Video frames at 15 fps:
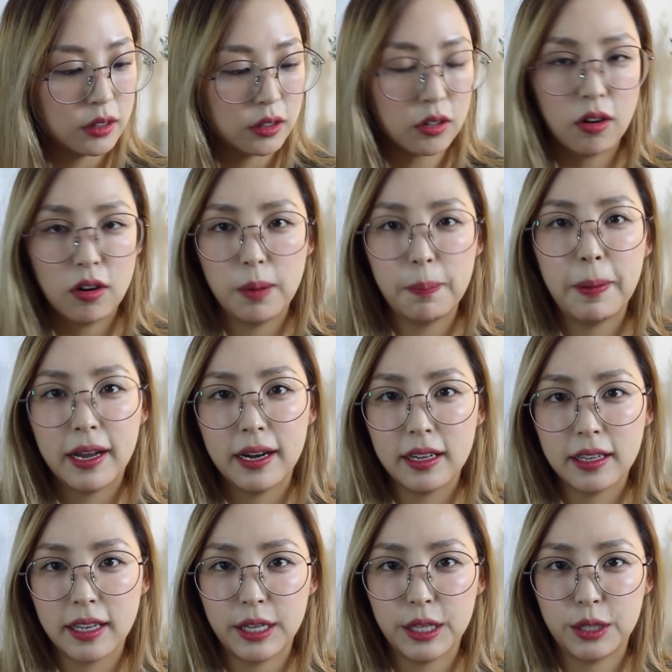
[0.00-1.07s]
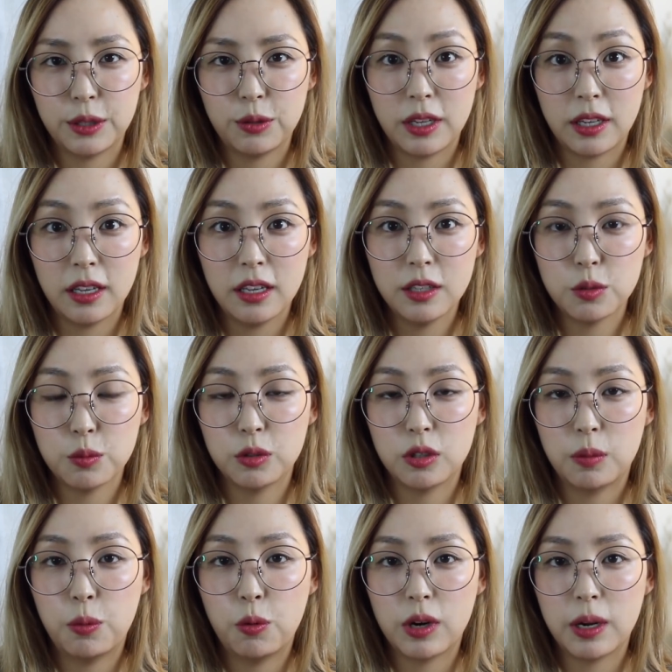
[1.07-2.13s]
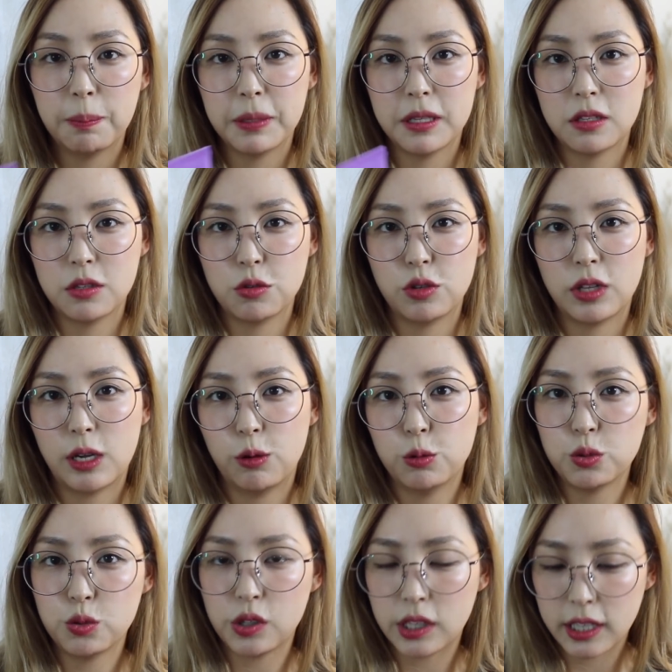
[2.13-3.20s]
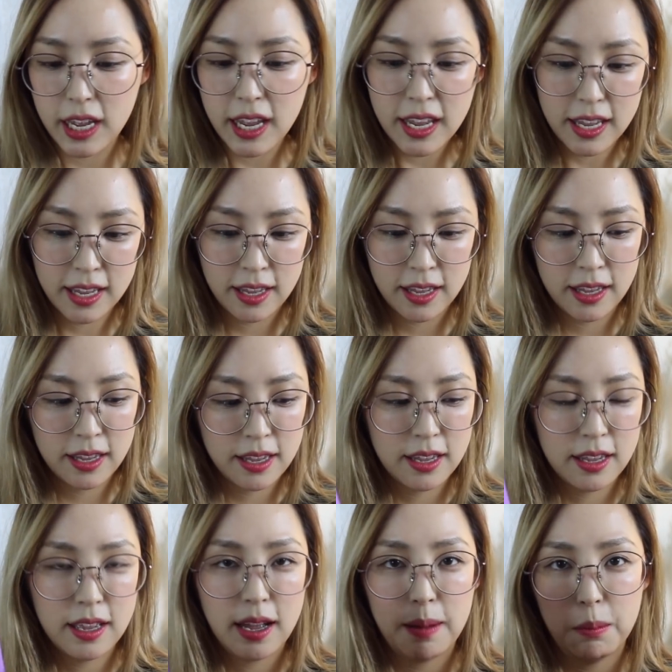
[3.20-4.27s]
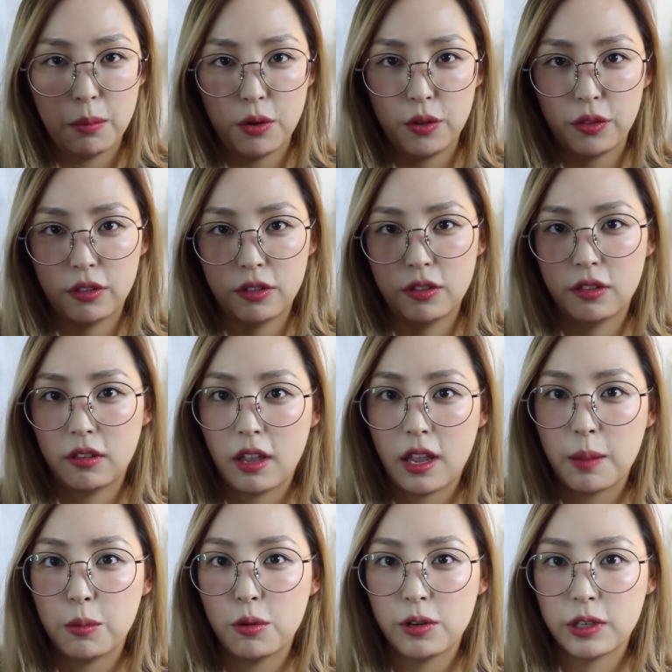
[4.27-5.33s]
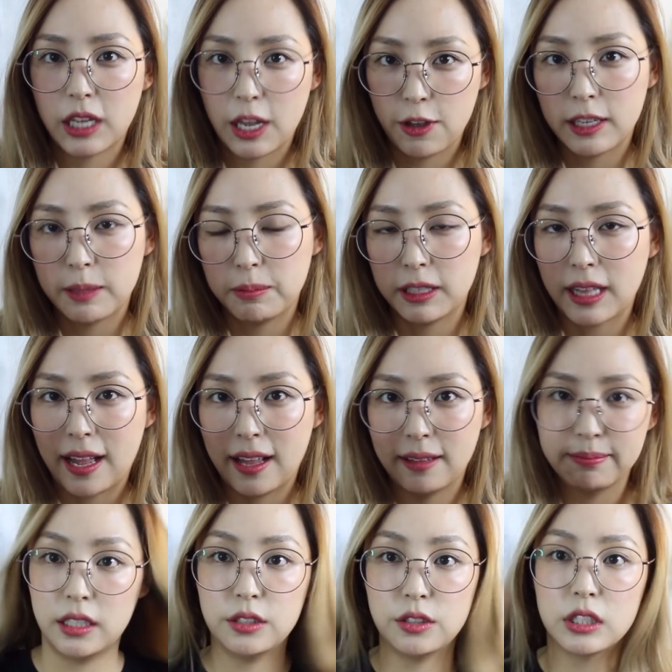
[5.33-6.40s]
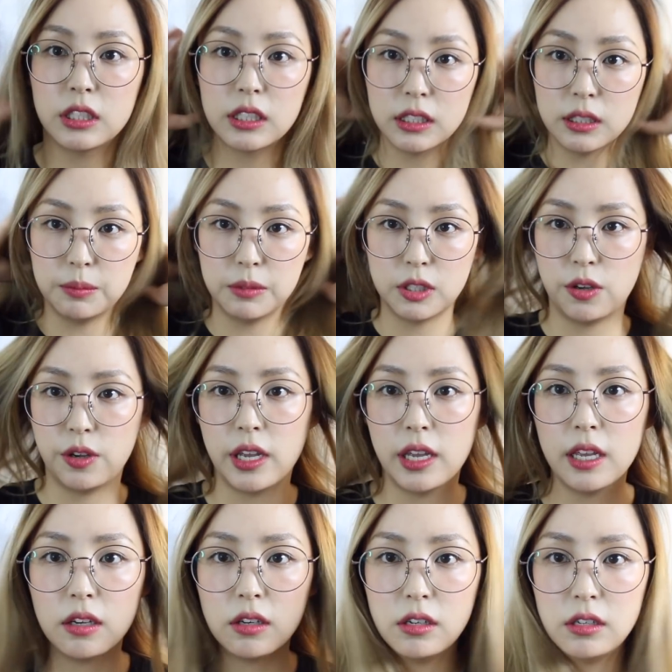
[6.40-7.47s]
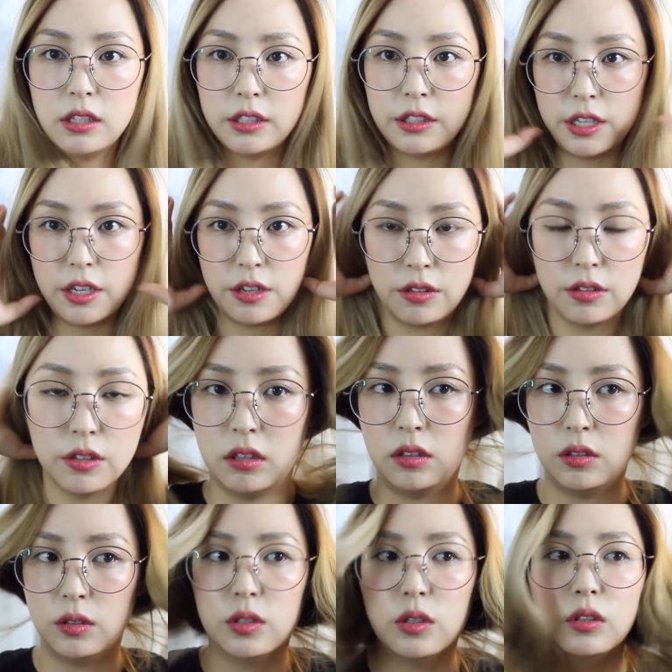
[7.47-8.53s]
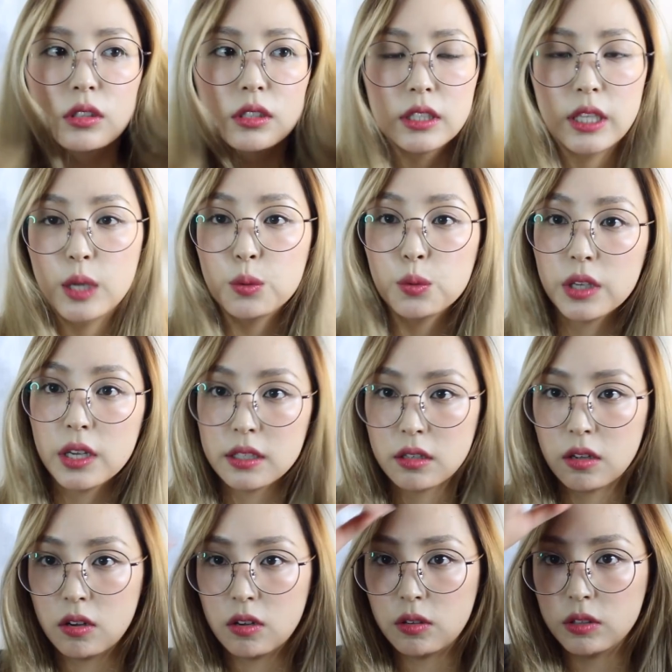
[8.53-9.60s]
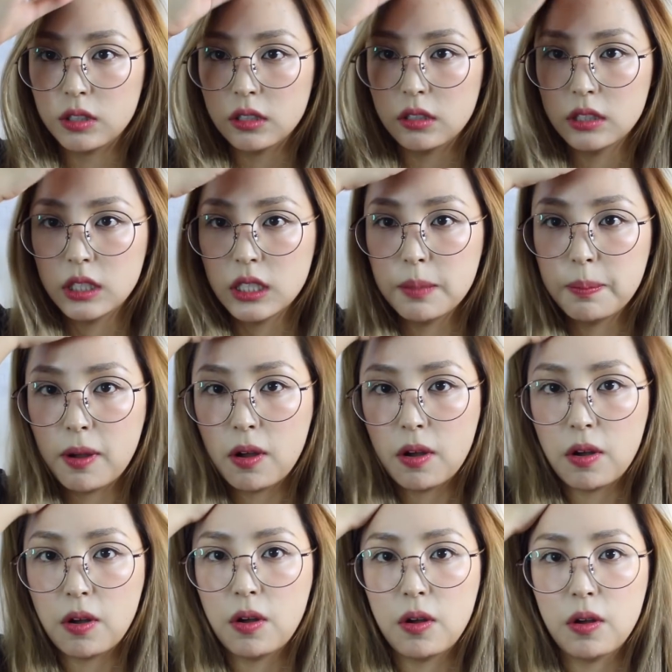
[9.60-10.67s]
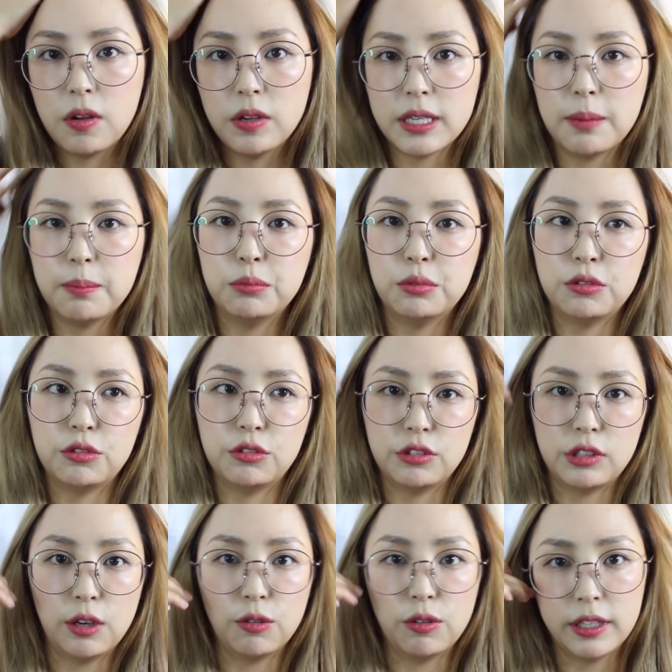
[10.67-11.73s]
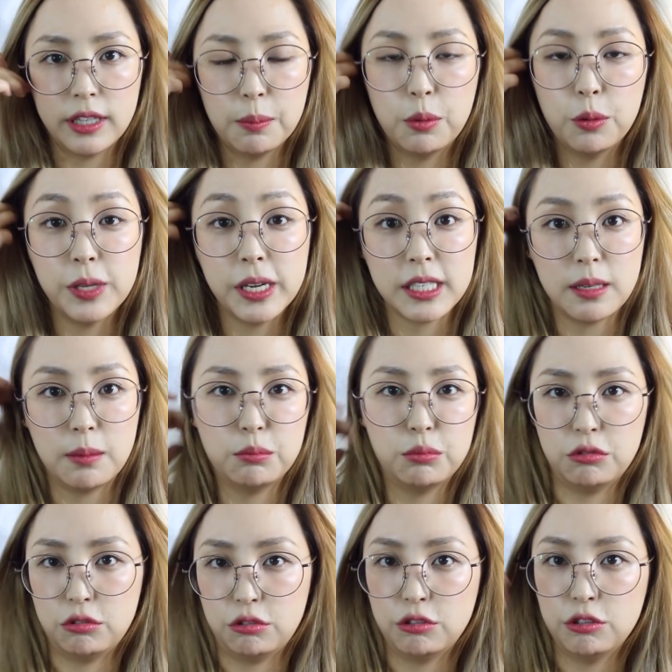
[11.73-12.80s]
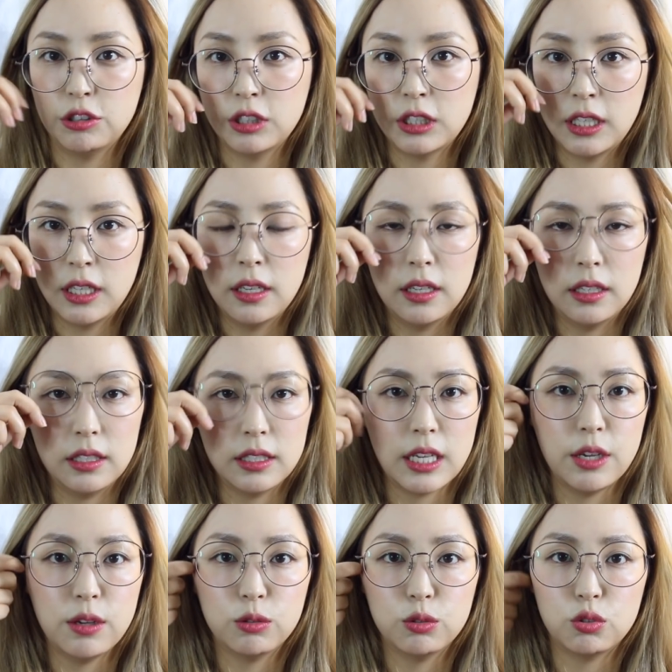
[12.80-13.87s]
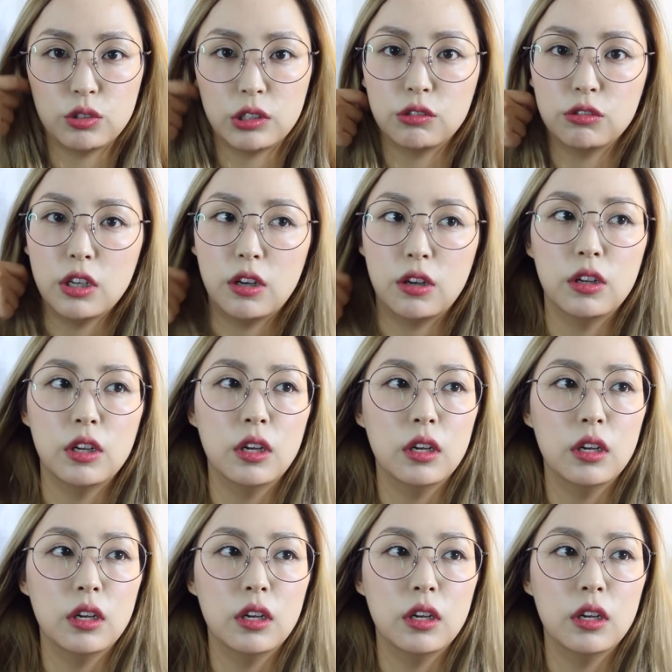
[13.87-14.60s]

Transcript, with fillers: 덜 파랗게 되게, 좀 더 보랏빛으로 나올 수 있게 한번 해볼 계획입니다. 그래서 지금 저의 헤어 컬러는요, 저는 계속해서 실버 샴푸라고 하나? 보색 샴푸를 사용 중이고요.